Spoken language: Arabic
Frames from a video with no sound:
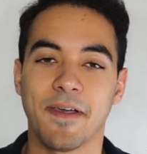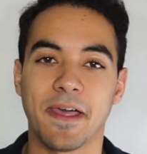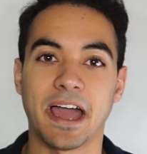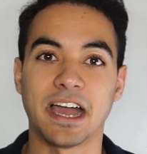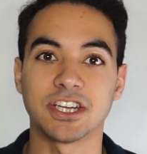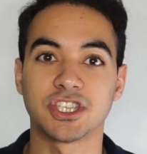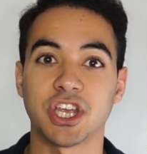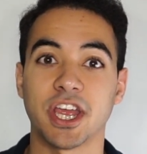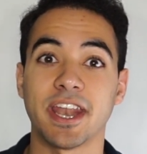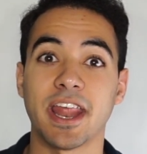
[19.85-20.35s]

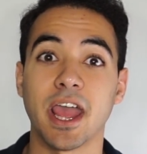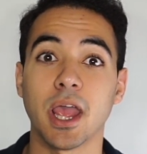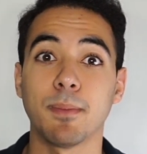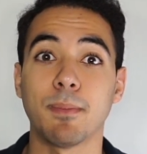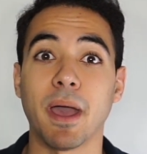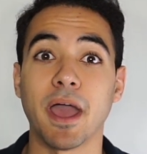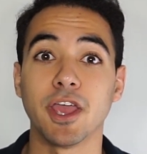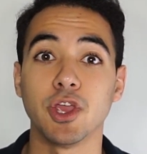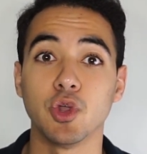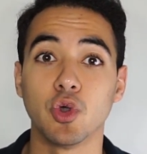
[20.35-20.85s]
عشان
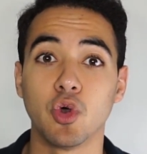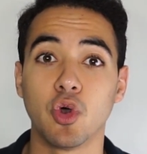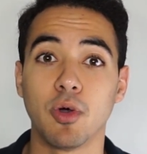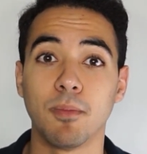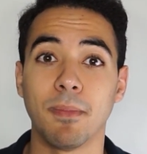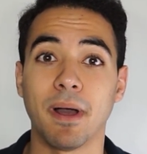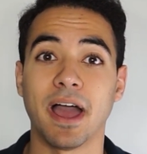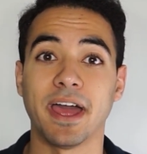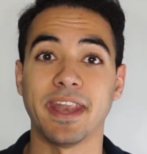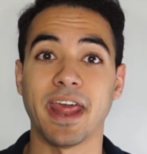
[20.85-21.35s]
هيبقى
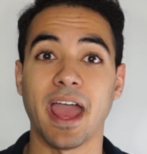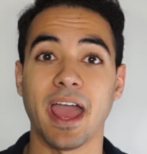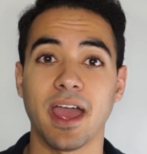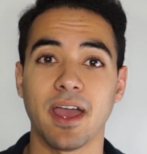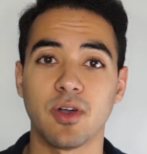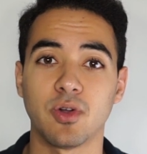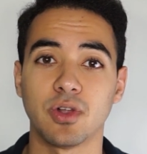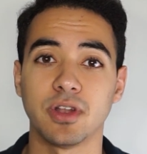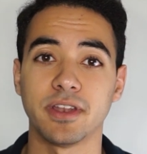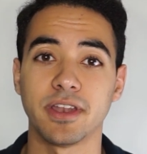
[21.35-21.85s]
يوم
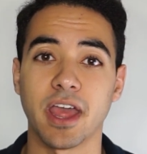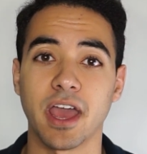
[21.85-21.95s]
هنحاول